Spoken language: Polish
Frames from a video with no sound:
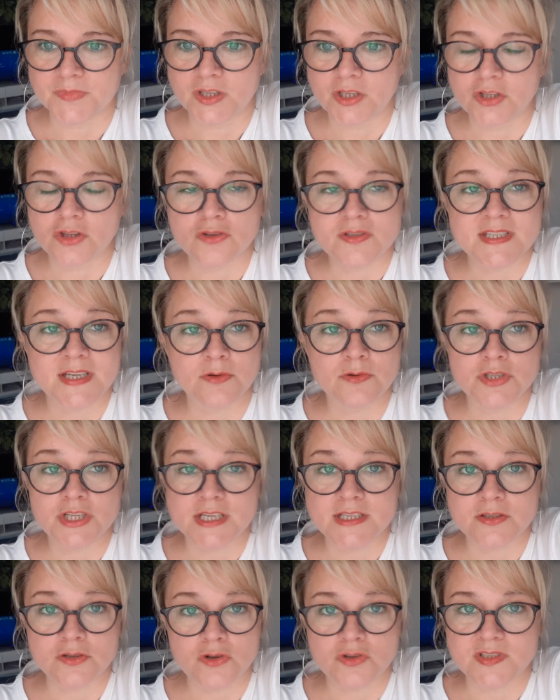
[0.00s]
i to cały
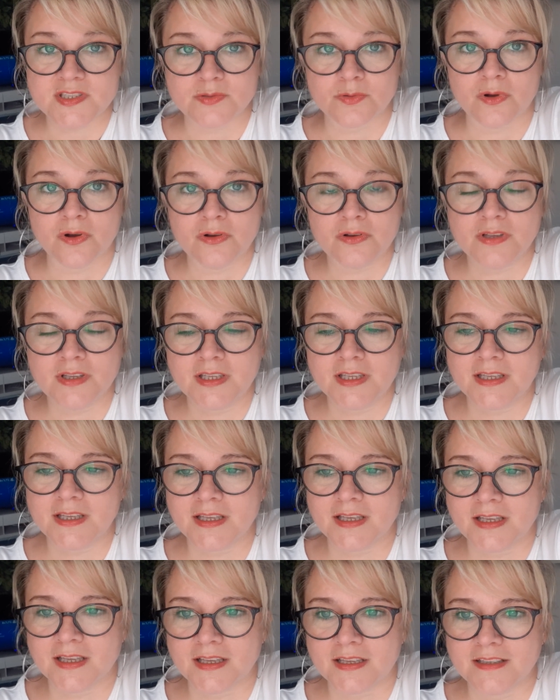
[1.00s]
czas rosło.
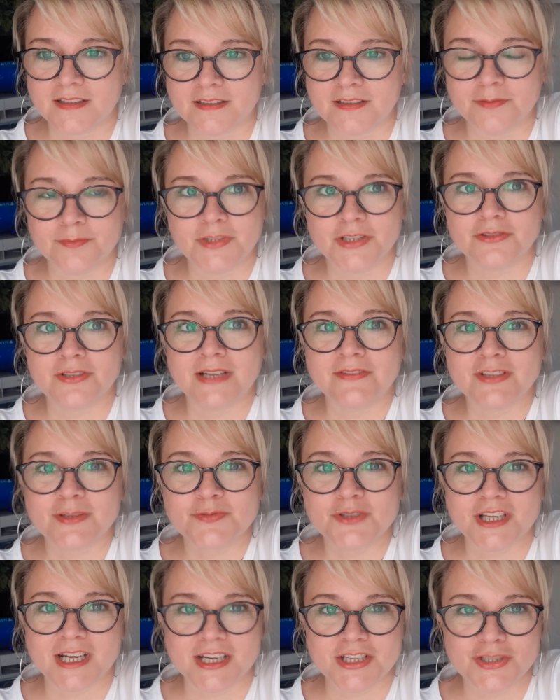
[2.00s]
I mnie to
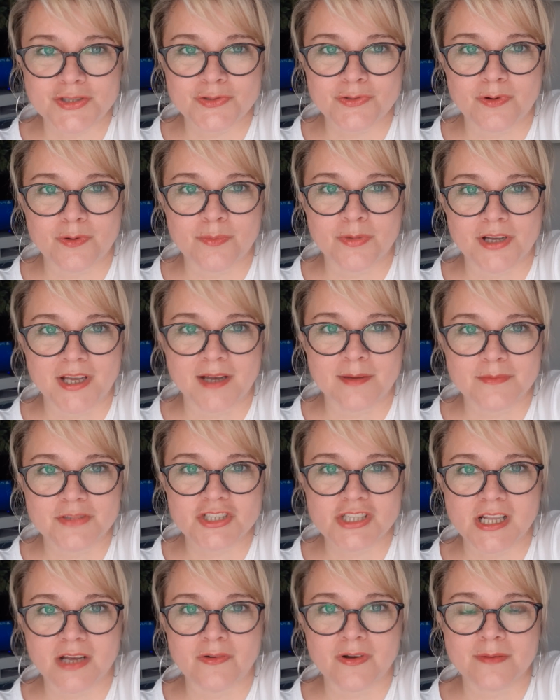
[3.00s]
nawet przeraziło, bo ja
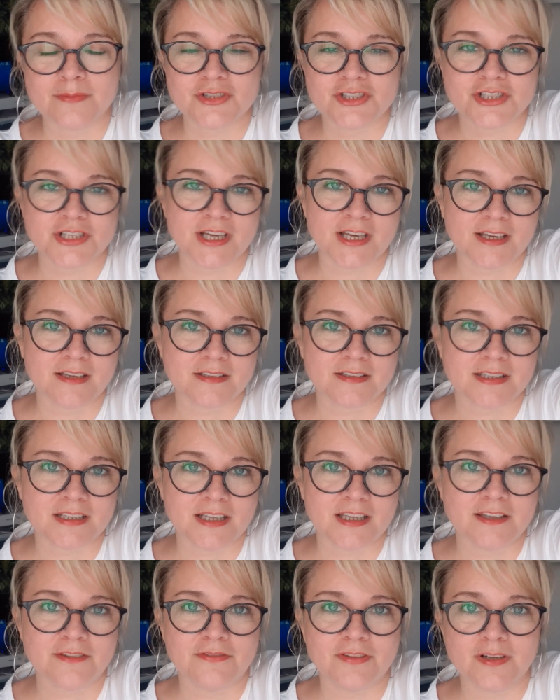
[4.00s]
myślałam, że
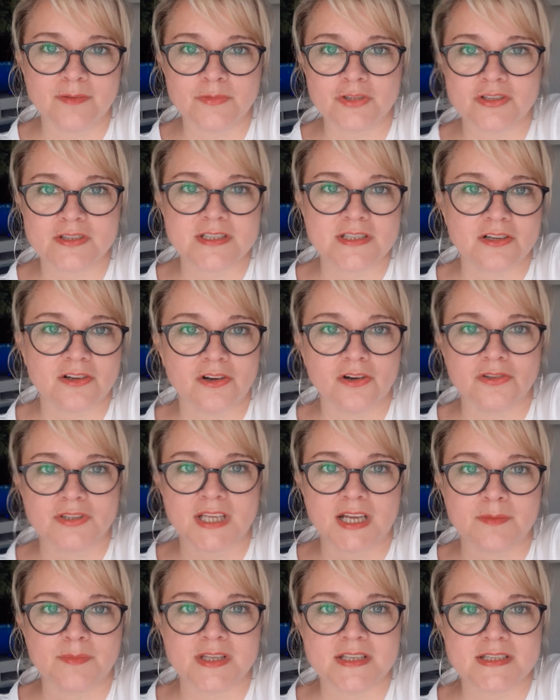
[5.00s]
taki film to jest tylko o
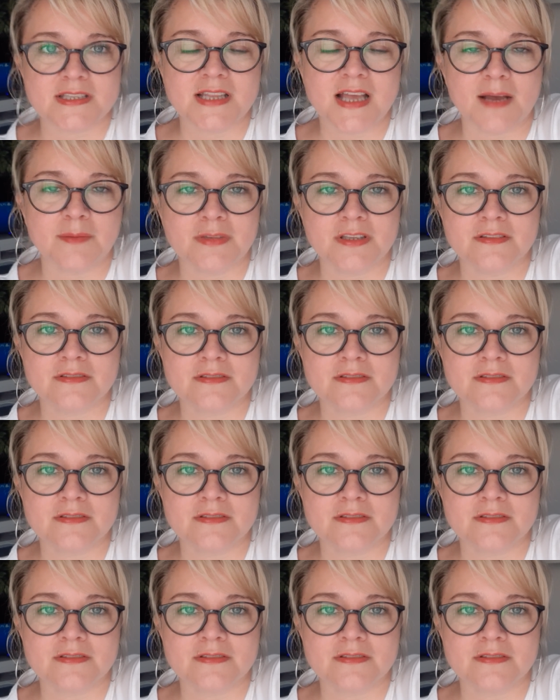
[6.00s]
tak między nami,